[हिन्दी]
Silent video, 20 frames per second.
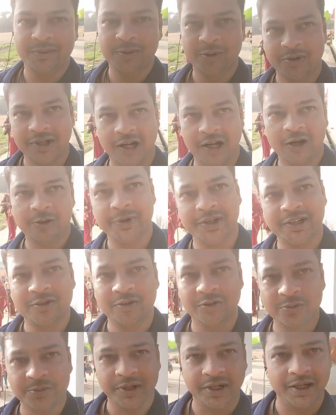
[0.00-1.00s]
हम लोग गाँव में ही
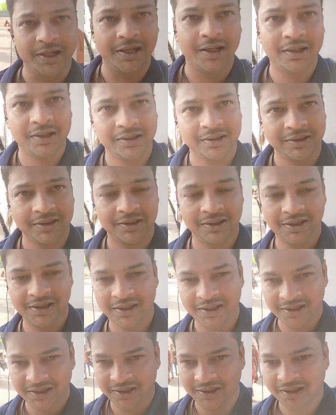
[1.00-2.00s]
घूम रहे हैं
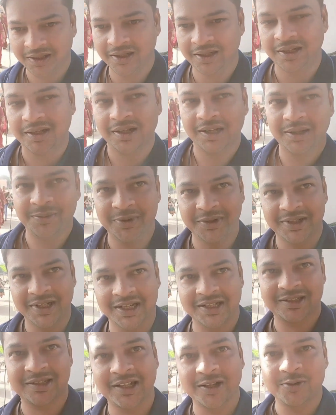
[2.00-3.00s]
अभी
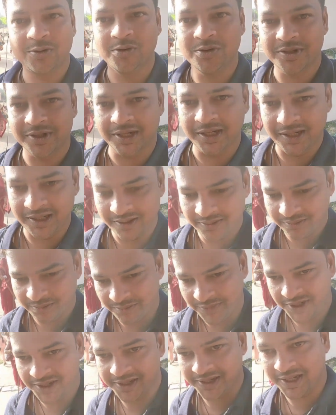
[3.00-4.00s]
रास्ता खोज रहे हैं
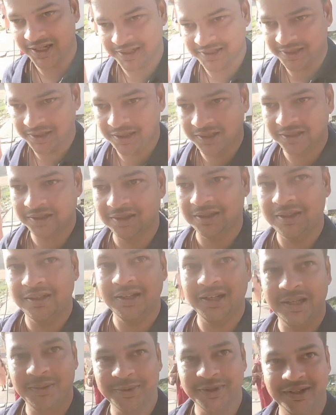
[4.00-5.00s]
मेन रास्ता
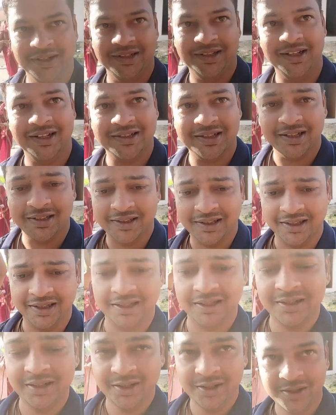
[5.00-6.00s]
अभी देख सकते
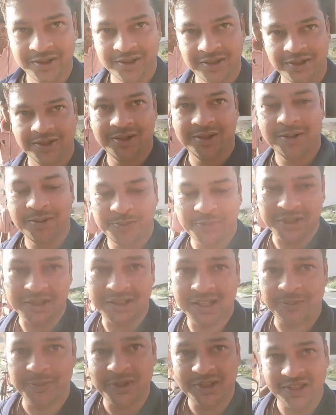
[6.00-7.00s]
हैं
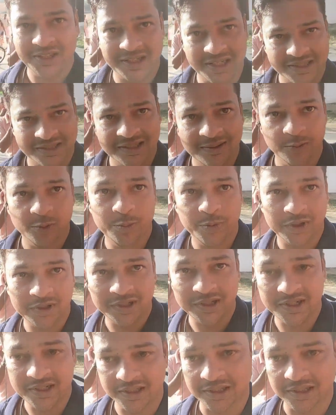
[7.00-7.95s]
पतला पतला रास्ता हम लोग पकड़ के